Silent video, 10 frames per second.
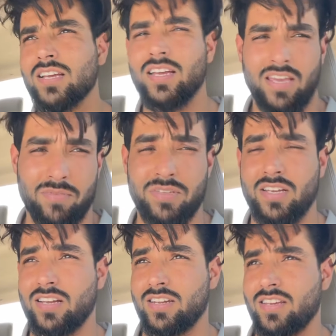के एफ
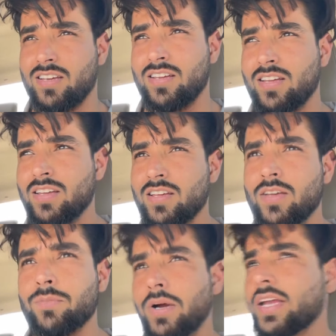
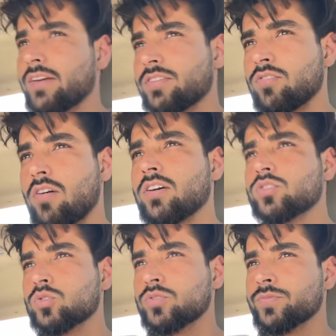सी खुआगा
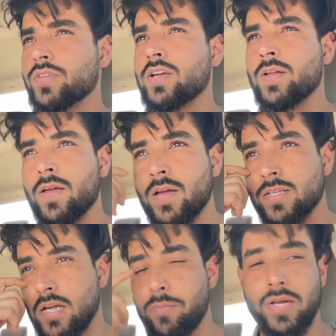तू
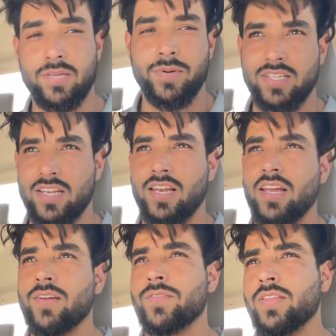चाहे पैसे मेरे ले
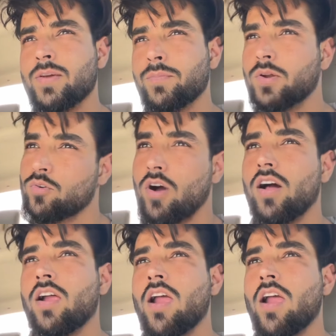ले पर खुआ